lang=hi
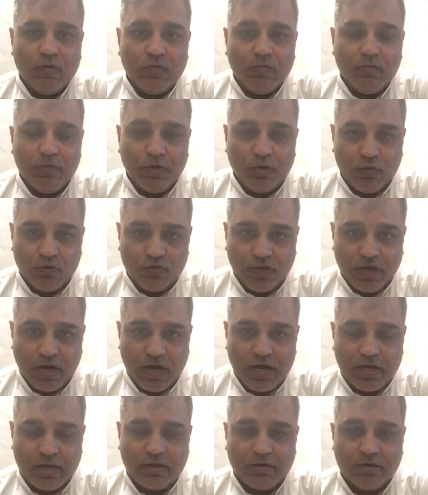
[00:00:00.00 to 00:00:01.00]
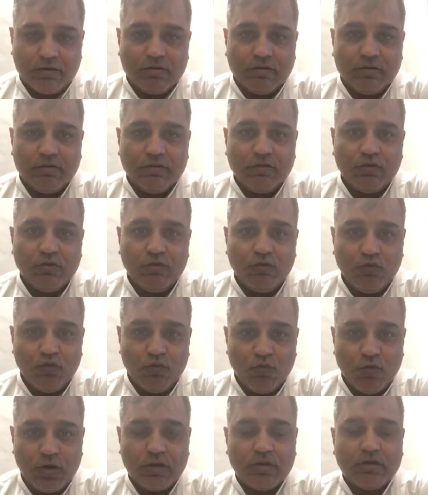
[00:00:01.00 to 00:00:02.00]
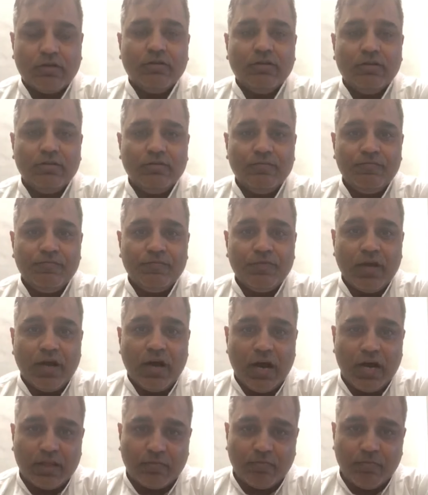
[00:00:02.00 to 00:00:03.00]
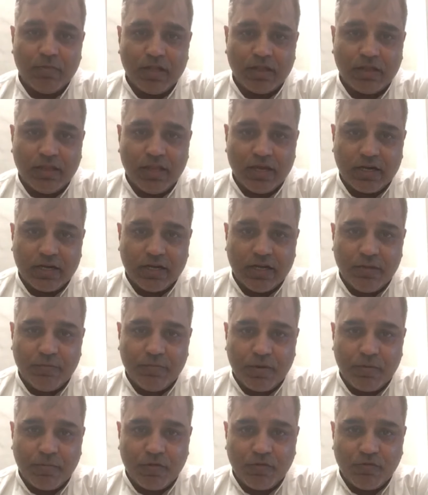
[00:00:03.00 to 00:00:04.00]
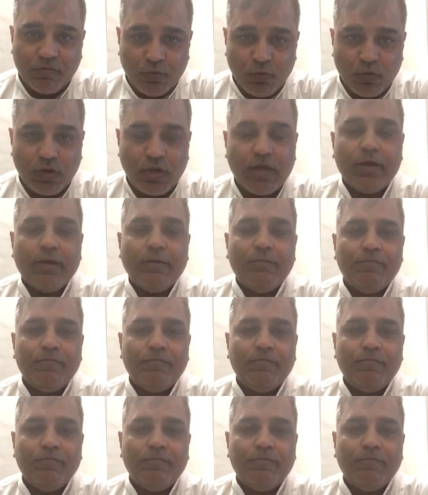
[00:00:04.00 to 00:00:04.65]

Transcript: बेरोजगार युवक आत्महत्या करने पर मजबूर है